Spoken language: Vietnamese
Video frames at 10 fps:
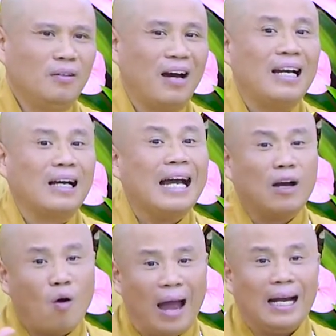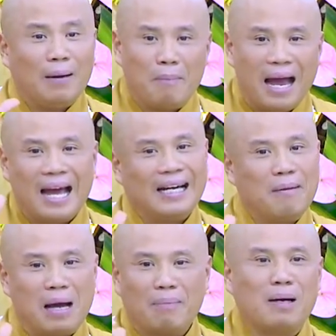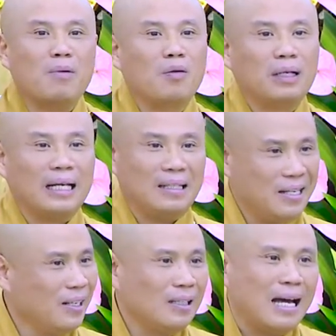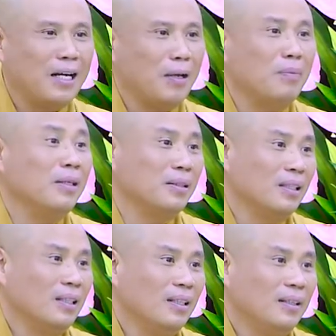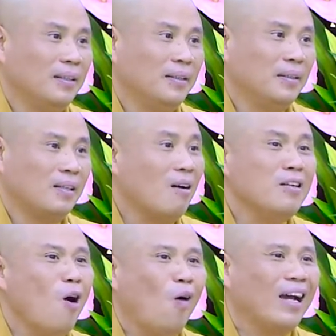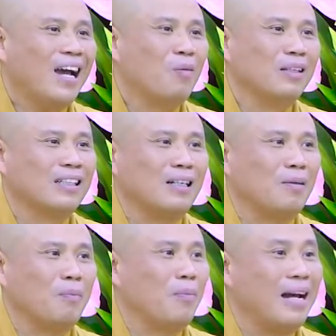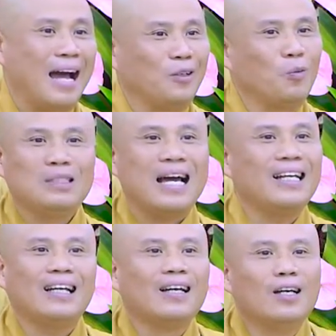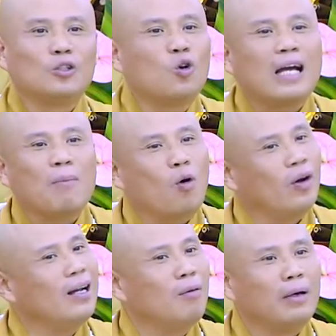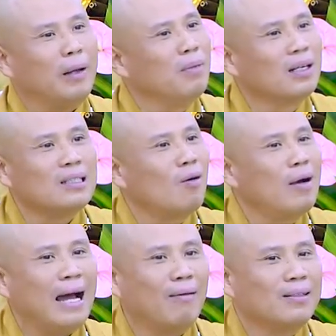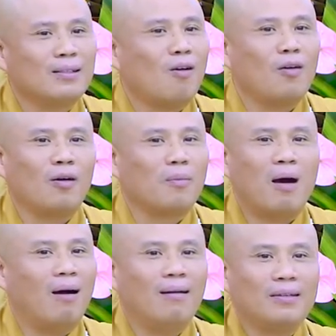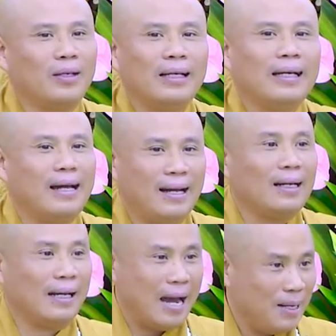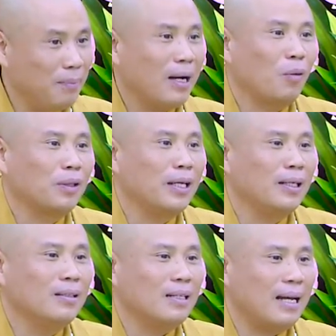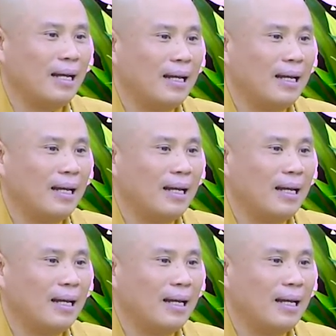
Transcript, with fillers: Phải là ngắt khoảng làm 3 ra, 334 ra thì người ta niệm được. Thử vô cái không được là đại chúng thấy là suốt cả buổi đó không niệm được cái số nào hết, thôi bỏ, chuyển cái khác là cái mà đầu tiên đưa ra.